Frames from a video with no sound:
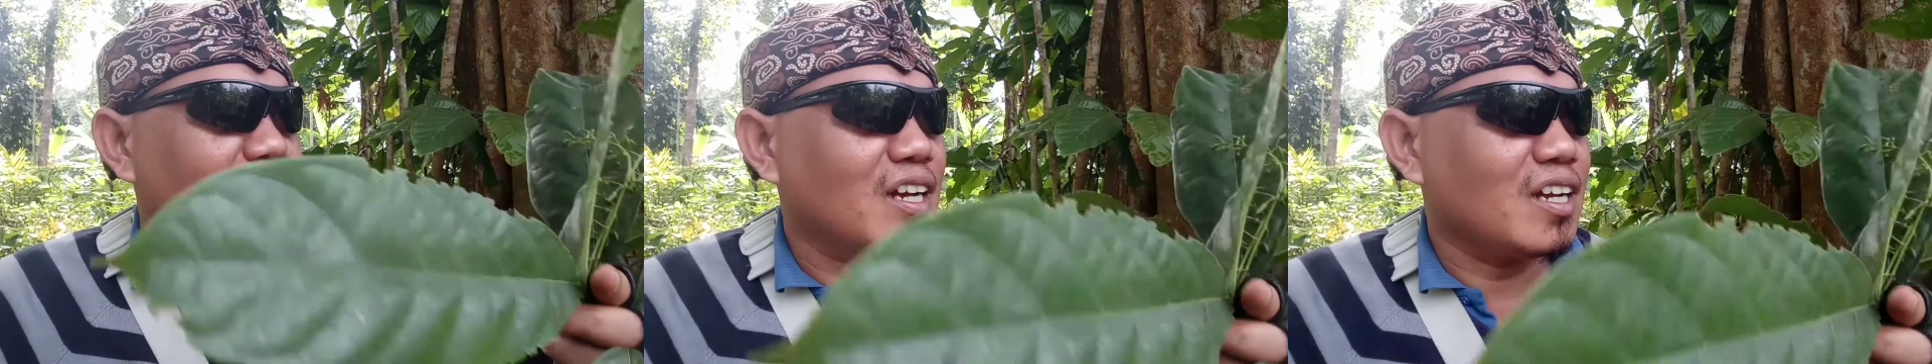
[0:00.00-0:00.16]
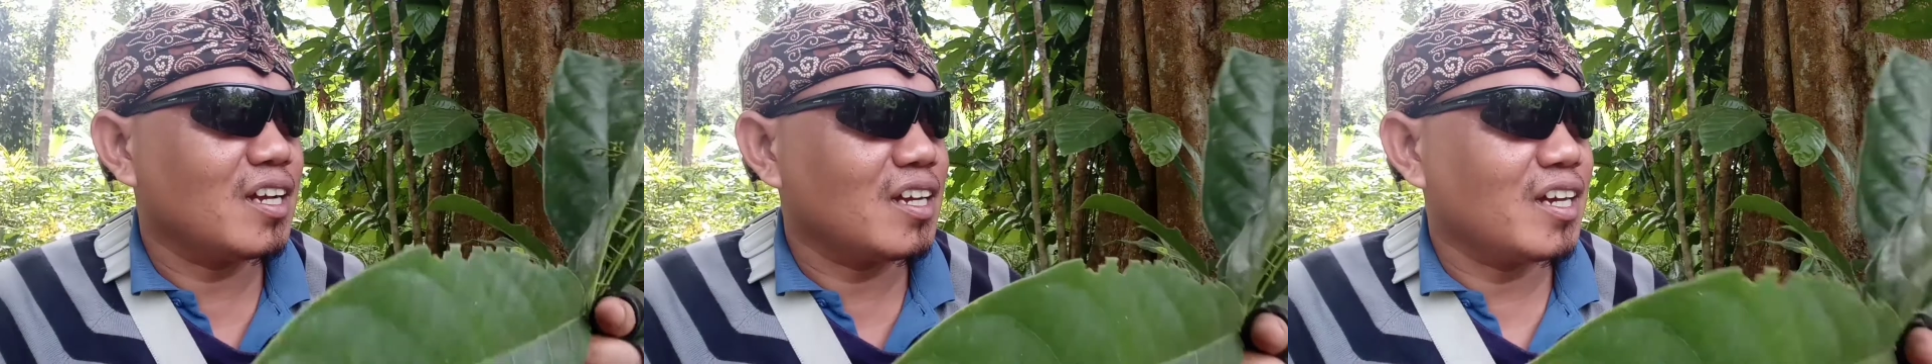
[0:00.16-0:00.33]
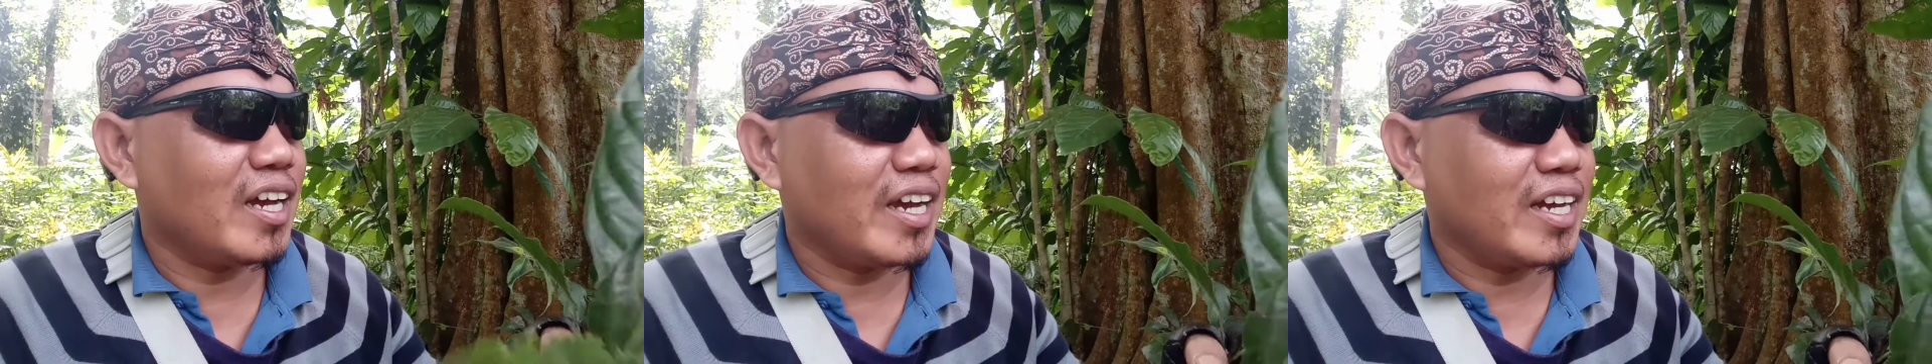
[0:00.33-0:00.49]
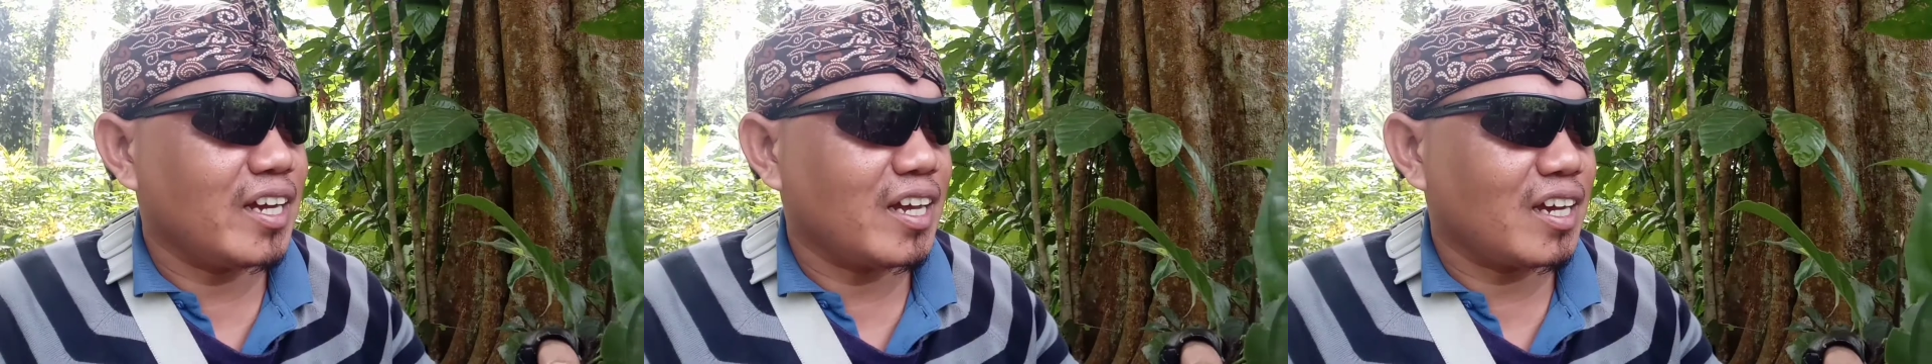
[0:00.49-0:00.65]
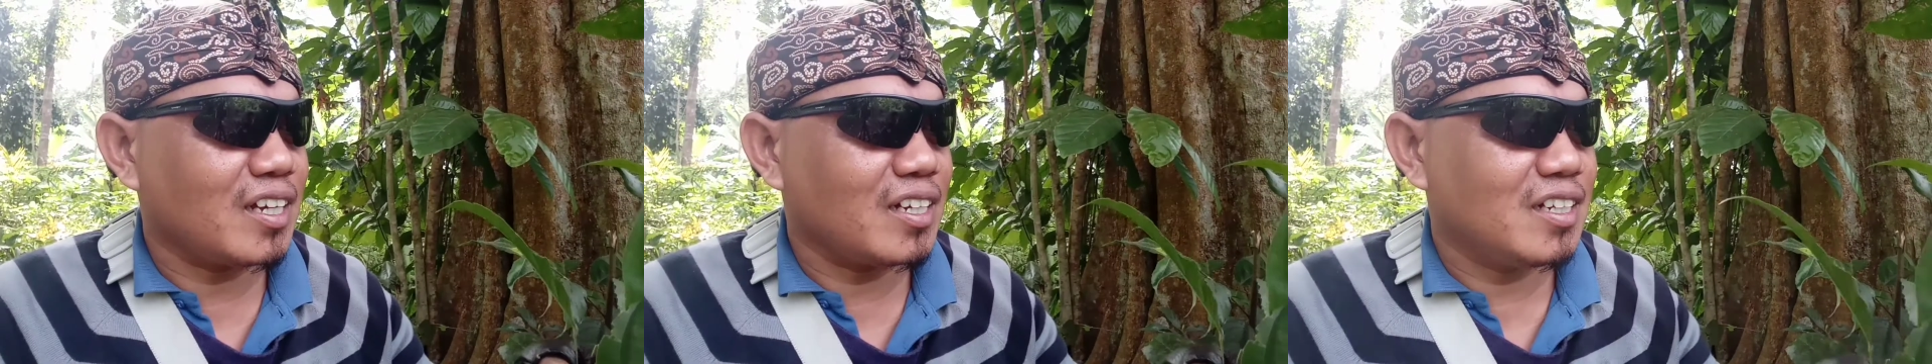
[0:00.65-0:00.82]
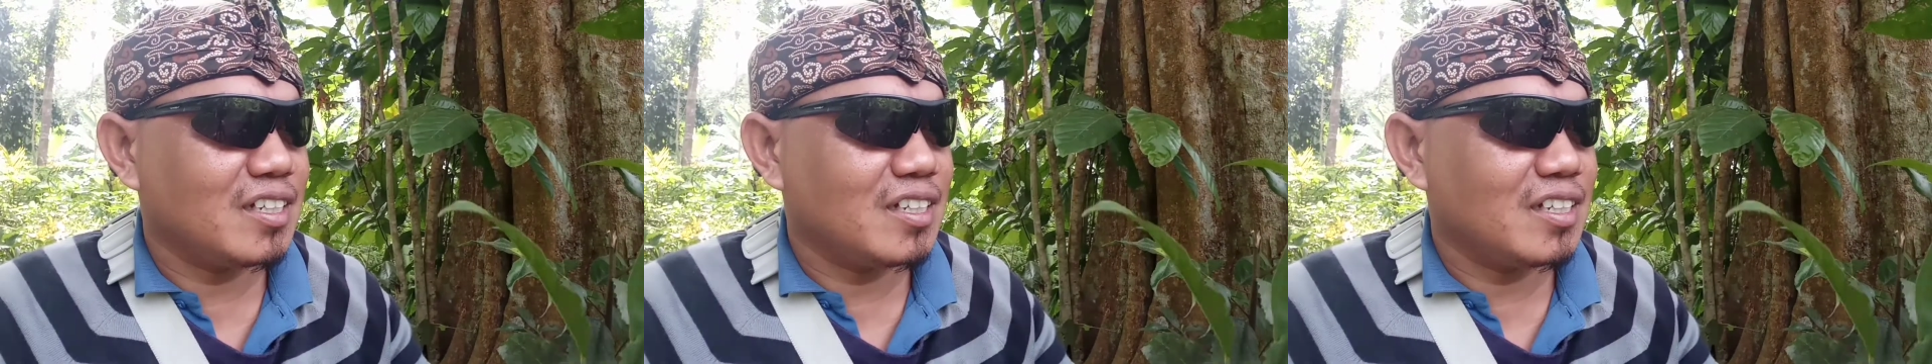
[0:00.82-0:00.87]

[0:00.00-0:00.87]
agak gak enak